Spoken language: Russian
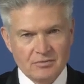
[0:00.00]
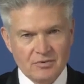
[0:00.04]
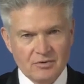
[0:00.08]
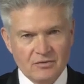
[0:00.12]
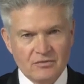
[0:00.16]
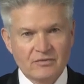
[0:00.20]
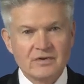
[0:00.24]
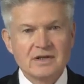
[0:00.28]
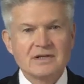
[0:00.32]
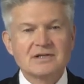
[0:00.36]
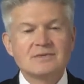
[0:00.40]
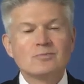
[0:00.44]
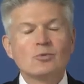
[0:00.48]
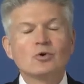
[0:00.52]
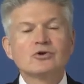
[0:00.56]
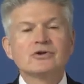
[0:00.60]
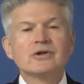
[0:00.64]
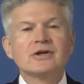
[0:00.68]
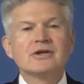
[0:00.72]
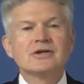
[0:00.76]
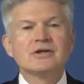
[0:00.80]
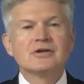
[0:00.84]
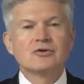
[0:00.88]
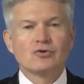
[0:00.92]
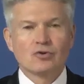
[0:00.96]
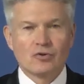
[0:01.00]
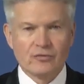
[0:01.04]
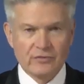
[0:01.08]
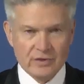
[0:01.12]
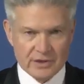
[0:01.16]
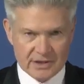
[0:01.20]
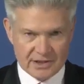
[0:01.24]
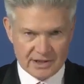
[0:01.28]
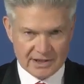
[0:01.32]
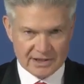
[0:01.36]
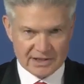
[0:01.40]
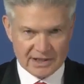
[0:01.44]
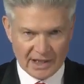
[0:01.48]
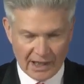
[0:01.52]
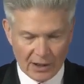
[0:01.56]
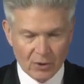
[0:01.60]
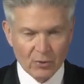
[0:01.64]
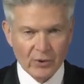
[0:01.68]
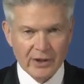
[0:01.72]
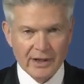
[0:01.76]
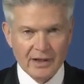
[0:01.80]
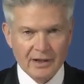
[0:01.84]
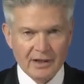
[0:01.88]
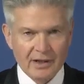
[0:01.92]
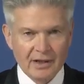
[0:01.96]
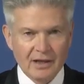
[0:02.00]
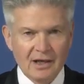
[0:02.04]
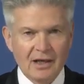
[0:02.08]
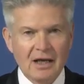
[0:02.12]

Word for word: Вы смотрите новости Skyway,